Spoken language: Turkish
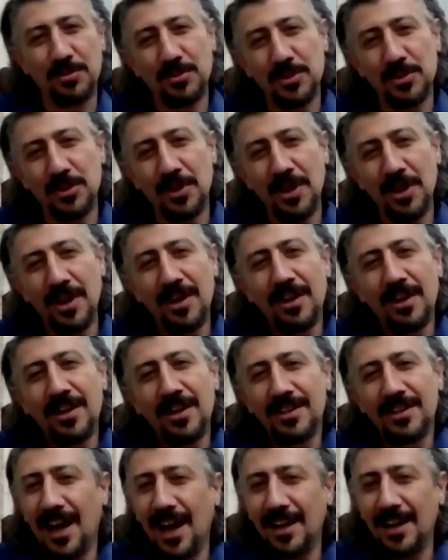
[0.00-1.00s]
durumunu
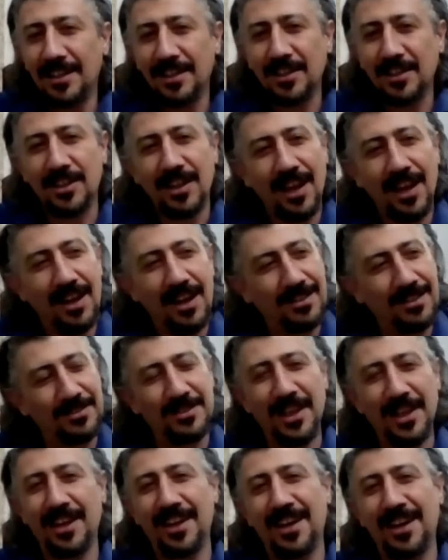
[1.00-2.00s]
derdik ki ya
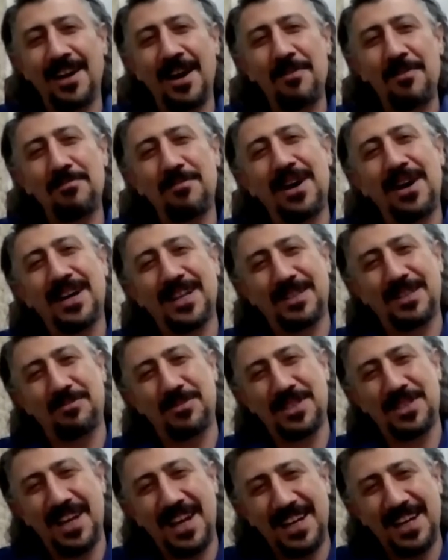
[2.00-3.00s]
ne hamma
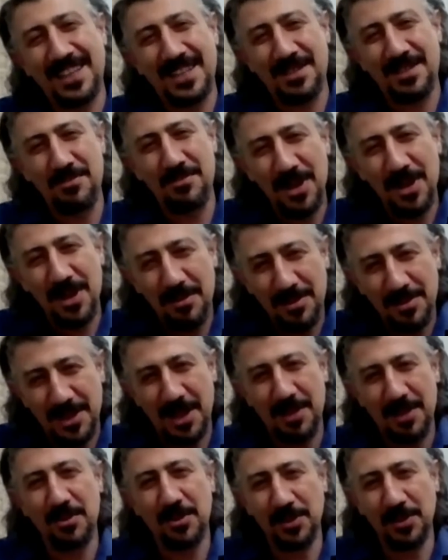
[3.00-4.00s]
atmış kardeşim böyle bir
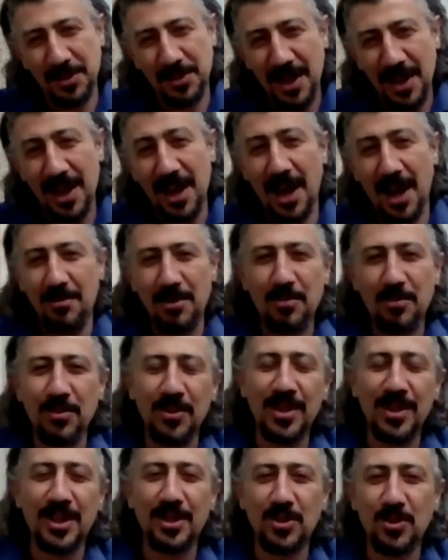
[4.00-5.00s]
şey mi olur? Ama
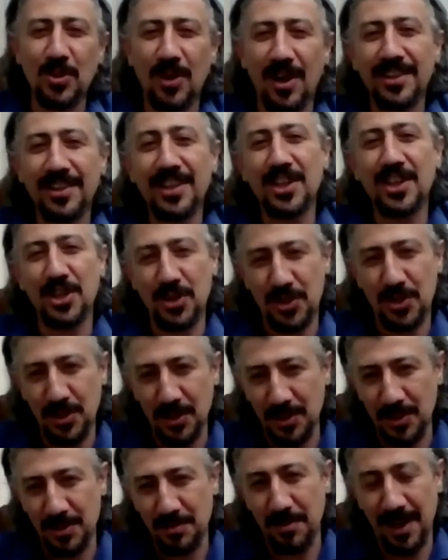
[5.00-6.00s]
bunları şu anda
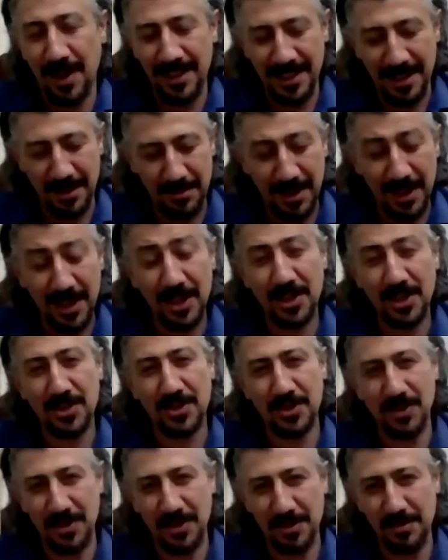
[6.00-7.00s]
yaşıyoruz. Pandemiyi yaşıyoruz
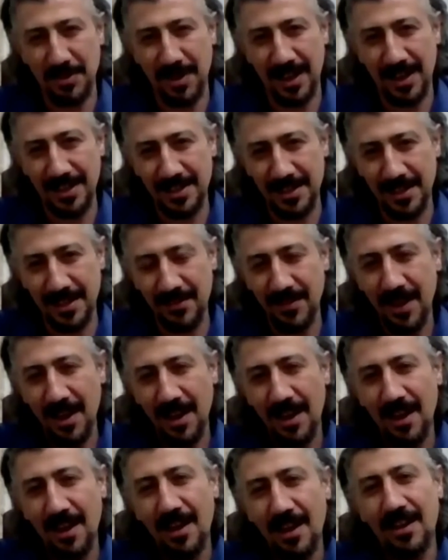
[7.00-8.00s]
maalesef.
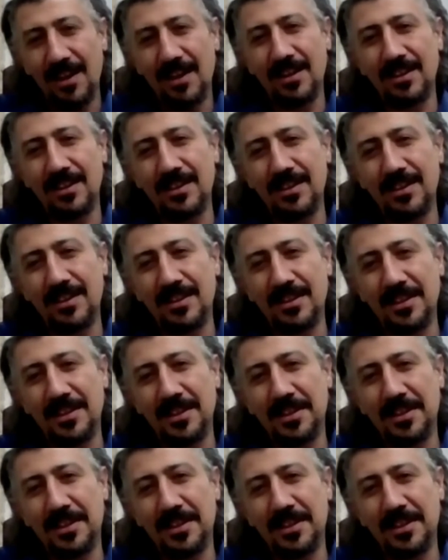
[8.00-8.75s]
Ee,